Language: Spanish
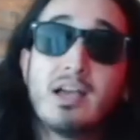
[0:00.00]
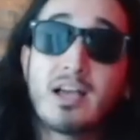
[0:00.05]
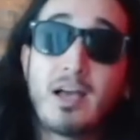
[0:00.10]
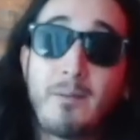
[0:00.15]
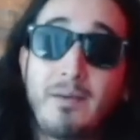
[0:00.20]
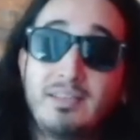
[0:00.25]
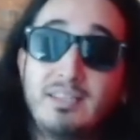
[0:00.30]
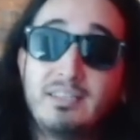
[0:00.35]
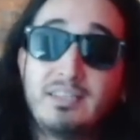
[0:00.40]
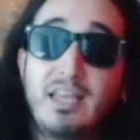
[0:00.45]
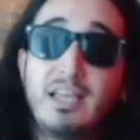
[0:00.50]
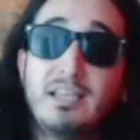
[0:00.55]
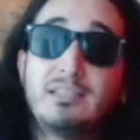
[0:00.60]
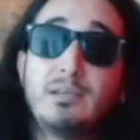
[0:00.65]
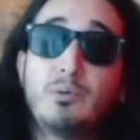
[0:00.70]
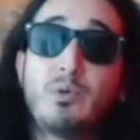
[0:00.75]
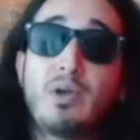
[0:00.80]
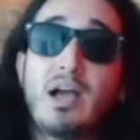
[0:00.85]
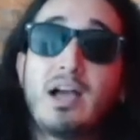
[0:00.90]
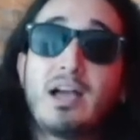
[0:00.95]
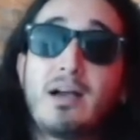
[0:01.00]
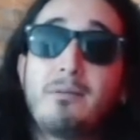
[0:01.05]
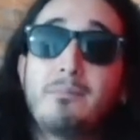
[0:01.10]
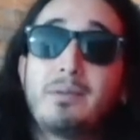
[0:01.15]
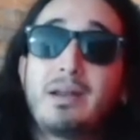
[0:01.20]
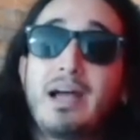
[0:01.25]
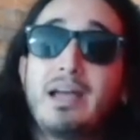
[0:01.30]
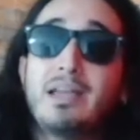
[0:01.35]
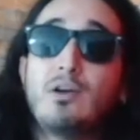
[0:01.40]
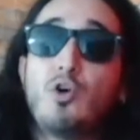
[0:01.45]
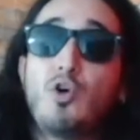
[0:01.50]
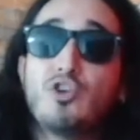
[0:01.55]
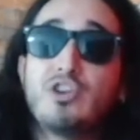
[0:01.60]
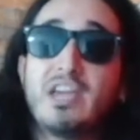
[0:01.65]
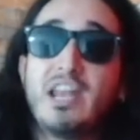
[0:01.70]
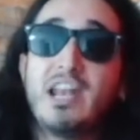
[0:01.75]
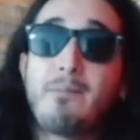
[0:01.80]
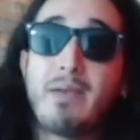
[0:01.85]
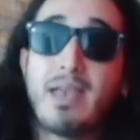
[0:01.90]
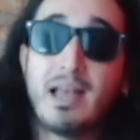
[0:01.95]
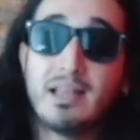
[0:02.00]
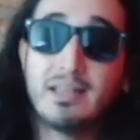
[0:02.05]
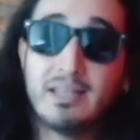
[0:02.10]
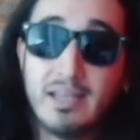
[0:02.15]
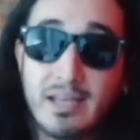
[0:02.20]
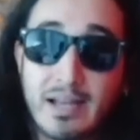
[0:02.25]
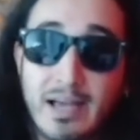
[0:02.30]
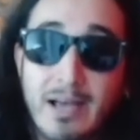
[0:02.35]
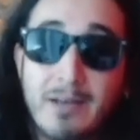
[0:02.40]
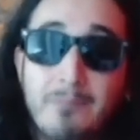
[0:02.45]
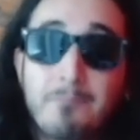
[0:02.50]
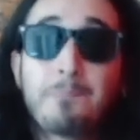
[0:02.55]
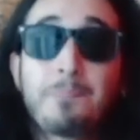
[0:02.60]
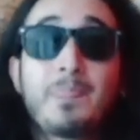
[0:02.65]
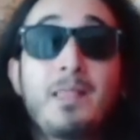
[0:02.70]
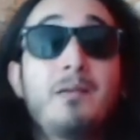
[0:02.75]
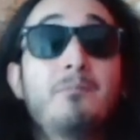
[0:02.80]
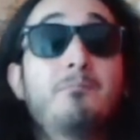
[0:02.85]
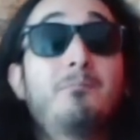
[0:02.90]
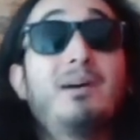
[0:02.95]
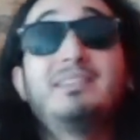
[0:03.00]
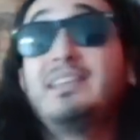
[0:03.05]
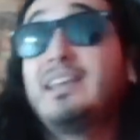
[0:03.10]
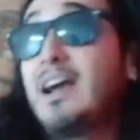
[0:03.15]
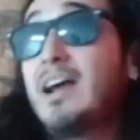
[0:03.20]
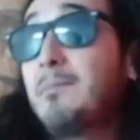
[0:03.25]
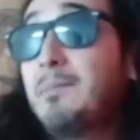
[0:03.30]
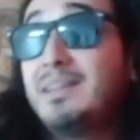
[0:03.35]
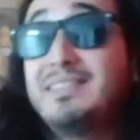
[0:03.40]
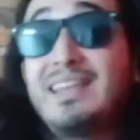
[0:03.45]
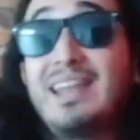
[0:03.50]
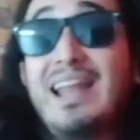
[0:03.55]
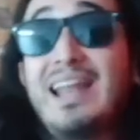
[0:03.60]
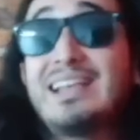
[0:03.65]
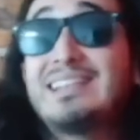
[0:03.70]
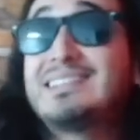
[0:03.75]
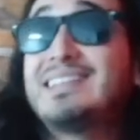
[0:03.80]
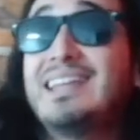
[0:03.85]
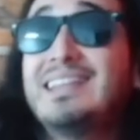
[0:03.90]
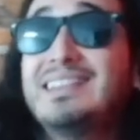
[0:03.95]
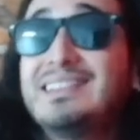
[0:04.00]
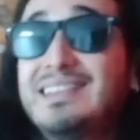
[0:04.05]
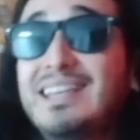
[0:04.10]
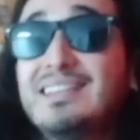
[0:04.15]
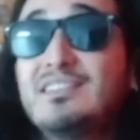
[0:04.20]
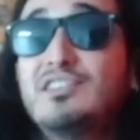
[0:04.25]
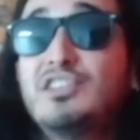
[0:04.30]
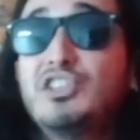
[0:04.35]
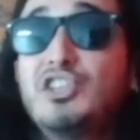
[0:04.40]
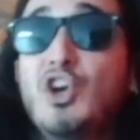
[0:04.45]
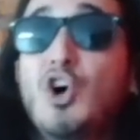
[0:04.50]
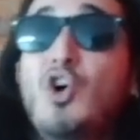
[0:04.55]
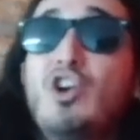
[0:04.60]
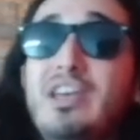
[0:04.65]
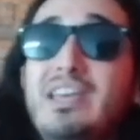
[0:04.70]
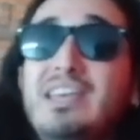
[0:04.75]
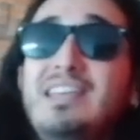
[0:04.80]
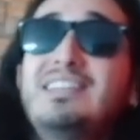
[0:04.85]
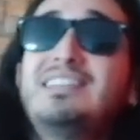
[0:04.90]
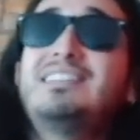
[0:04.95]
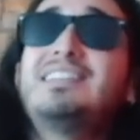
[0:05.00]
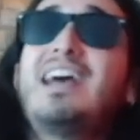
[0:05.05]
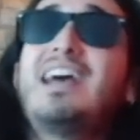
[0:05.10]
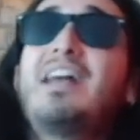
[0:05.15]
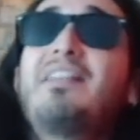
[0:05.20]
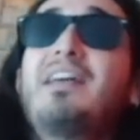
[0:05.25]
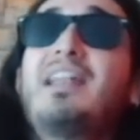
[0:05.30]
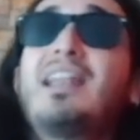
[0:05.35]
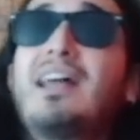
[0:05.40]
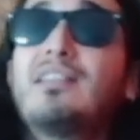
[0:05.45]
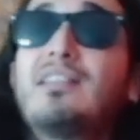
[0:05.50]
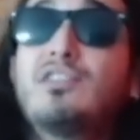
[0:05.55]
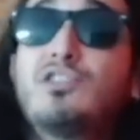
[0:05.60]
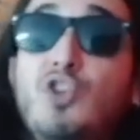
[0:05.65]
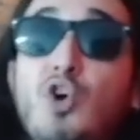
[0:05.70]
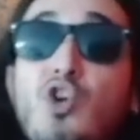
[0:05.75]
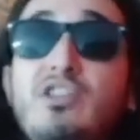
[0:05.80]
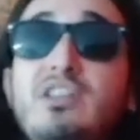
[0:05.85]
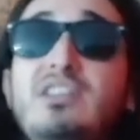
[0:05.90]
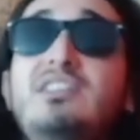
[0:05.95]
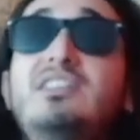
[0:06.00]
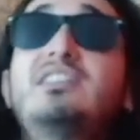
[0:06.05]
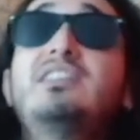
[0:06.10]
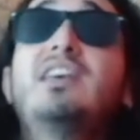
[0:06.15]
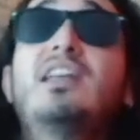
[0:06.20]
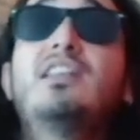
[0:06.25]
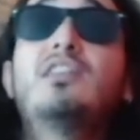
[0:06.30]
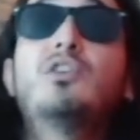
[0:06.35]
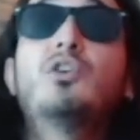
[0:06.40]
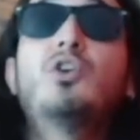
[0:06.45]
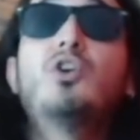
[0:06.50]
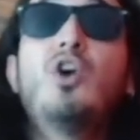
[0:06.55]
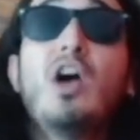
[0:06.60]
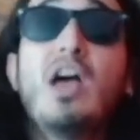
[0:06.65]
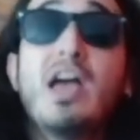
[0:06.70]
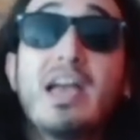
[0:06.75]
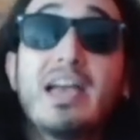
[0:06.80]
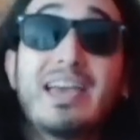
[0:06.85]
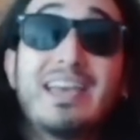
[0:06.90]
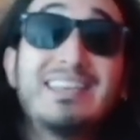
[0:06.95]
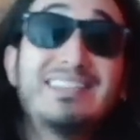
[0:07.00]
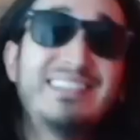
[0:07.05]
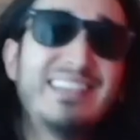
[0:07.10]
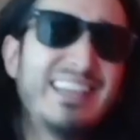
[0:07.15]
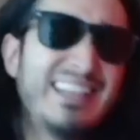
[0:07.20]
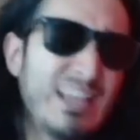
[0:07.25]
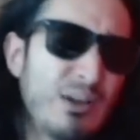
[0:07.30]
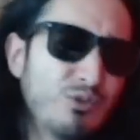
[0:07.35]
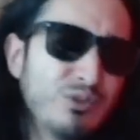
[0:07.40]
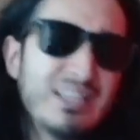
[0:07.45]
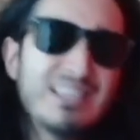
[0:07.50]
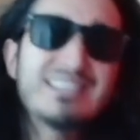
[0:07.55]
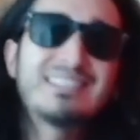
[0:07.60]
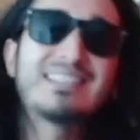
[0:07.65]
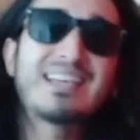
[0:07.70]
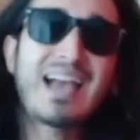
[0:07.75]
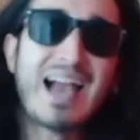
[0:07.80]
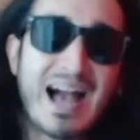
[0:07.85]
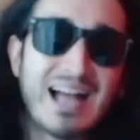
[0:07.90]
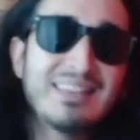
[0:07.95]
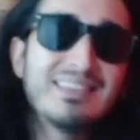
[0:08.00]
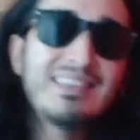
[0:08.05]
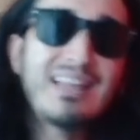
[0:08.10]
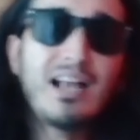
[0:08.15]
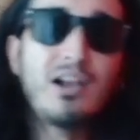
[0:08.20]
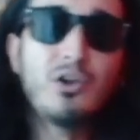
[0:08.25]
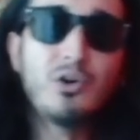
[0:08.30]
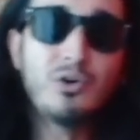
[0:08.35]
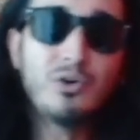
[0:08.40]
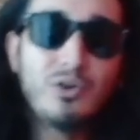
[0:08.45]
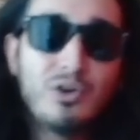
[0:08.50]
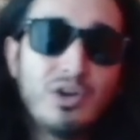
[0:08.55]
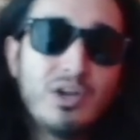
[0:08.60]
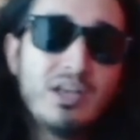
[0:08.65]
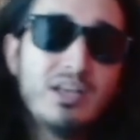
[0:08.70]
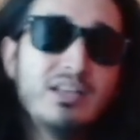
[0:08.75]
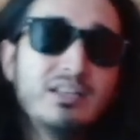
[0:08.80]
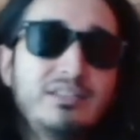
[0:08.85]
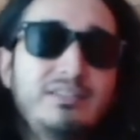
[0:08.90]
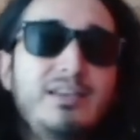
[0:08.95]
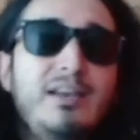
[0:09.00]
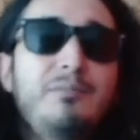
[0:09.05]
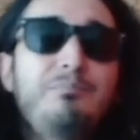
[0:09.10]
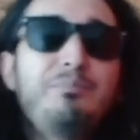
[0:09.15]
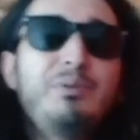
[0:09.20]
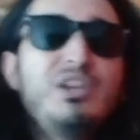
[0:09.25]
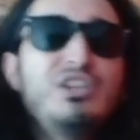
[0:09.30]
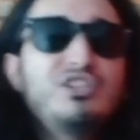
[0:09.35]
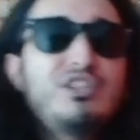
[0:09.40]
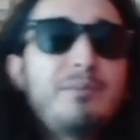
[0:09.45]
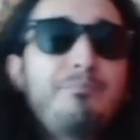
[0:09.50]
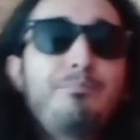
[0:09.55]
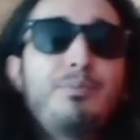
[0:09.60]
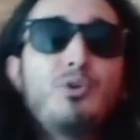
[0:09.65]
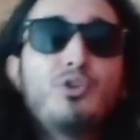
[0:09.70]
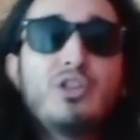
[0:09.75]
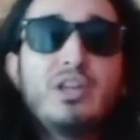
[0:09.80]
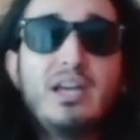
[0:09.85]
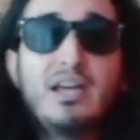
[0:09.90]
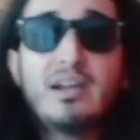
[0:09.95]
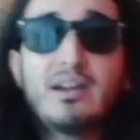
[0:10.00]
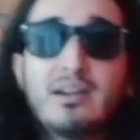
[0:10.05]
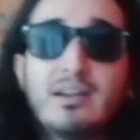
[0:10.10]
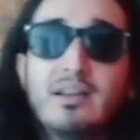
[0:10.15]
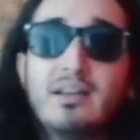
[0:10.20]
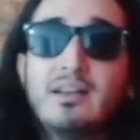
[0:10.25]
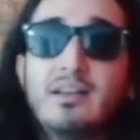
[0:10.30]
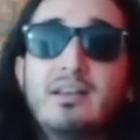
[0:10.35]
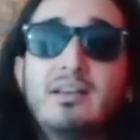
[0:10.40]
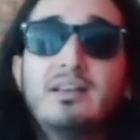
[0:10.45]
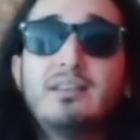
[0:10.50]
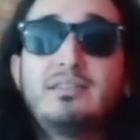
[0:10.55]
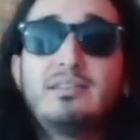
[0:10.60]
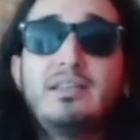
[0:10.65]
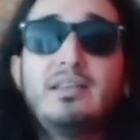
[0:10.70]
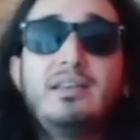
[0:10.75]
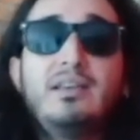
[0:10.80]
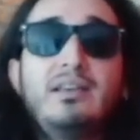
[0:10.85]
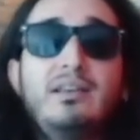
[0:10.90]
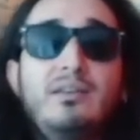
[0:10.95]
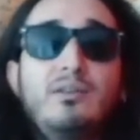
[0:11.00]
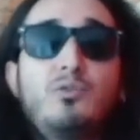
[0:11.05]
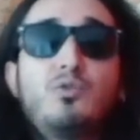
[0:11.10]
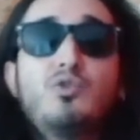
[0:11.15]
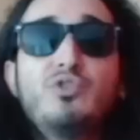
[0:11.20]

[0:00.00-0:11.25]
cabecita de a Cambrai, hoy en la mañanera básicamente la sentenció y se adelantó diciendo que sería un escándalo si el pinche poder este,